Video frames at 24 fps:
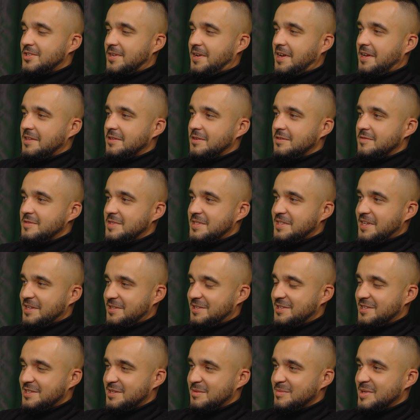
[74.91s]
rano,
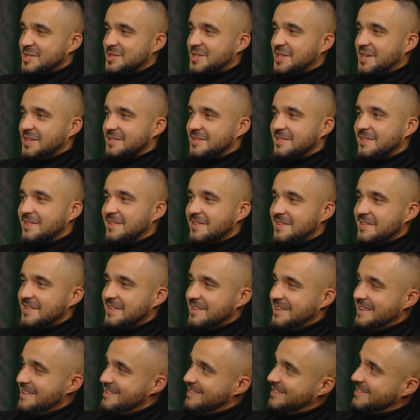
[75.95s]
wystarczy, że masz tętno
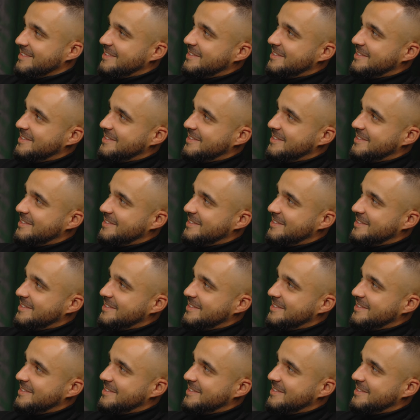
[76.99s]
i